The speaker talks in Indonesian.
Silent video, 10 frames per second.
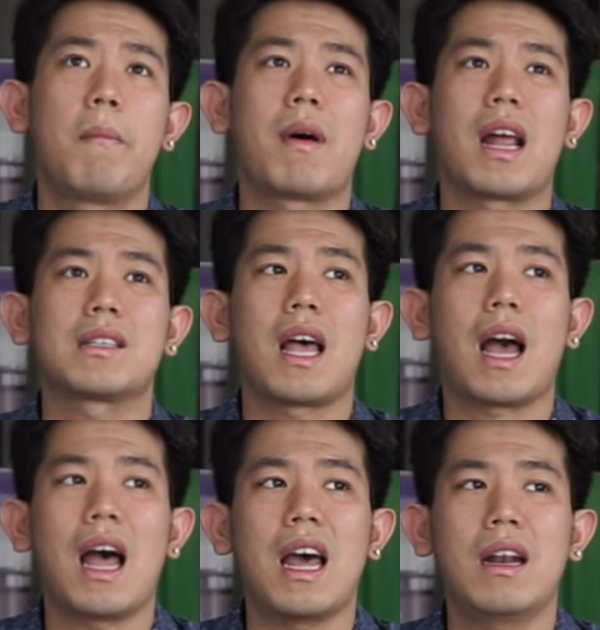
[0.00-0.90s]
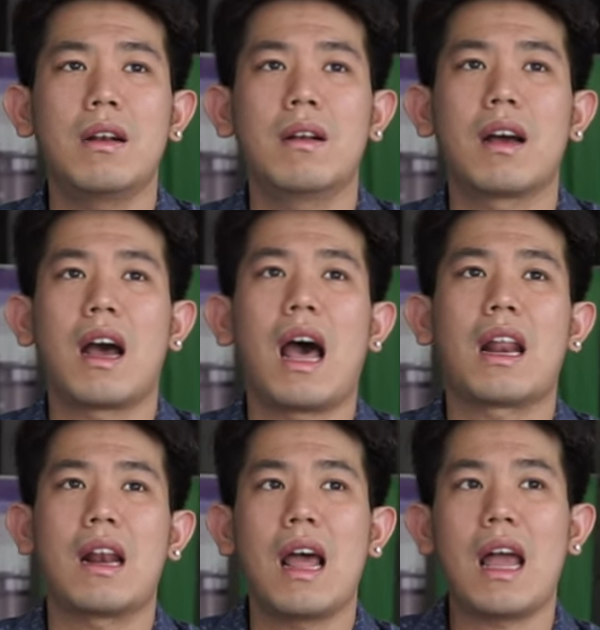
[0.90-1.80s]
merasakan
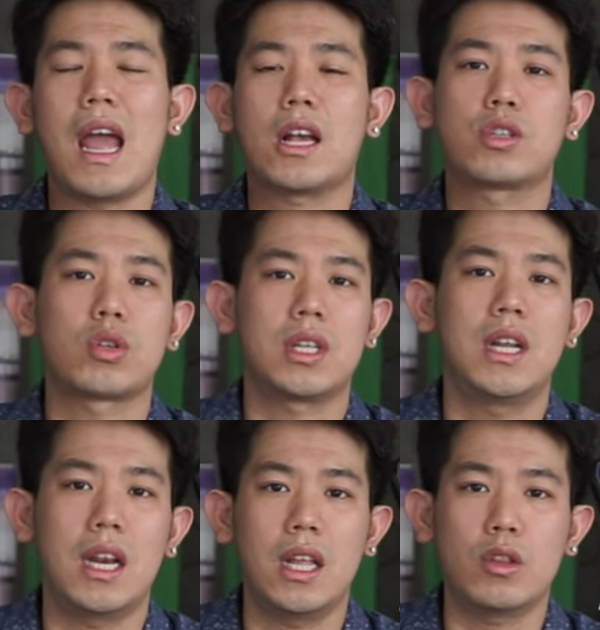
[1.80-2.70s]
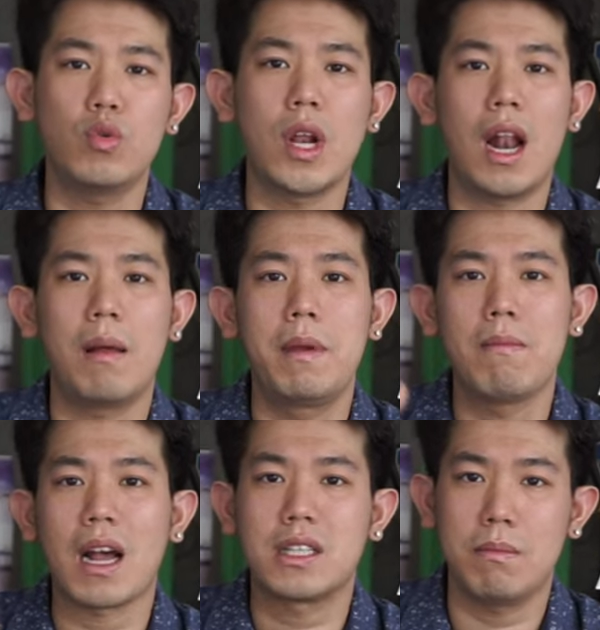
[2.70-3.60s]
karena EXO sendiri itu udah lebih
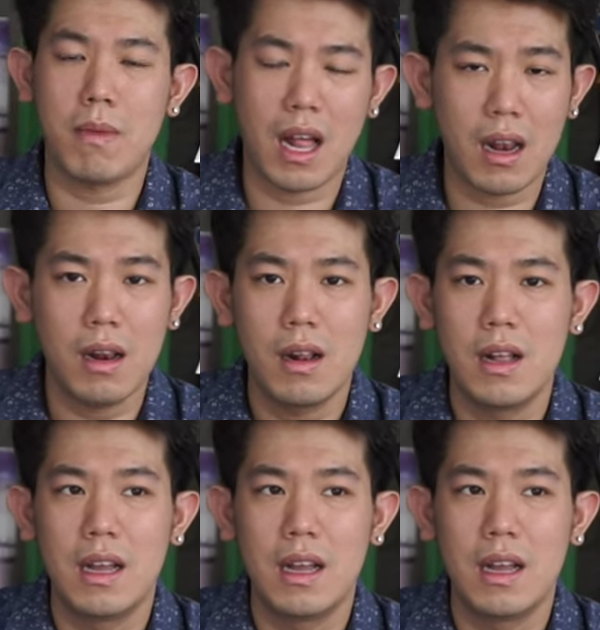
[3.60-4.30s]
maksimal,